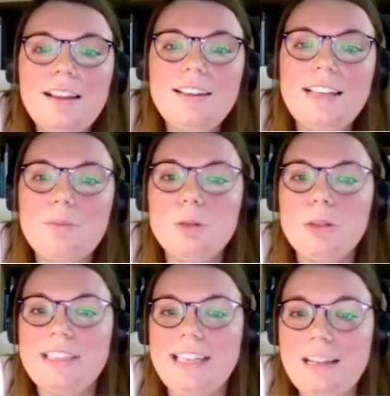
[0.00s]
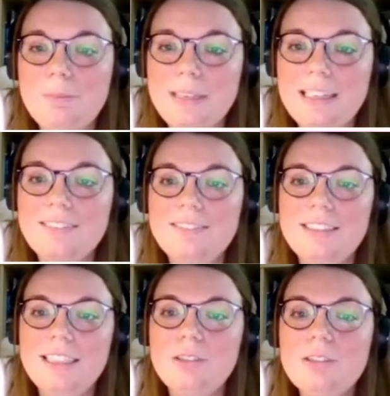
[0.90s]
La inmunoterapia
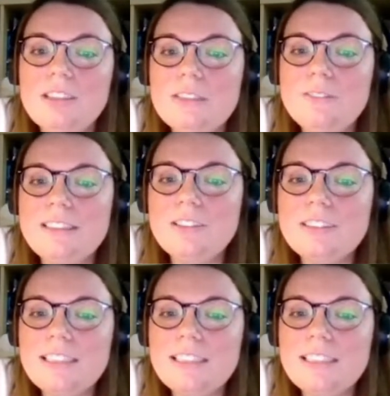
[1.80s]
tiene unos efectos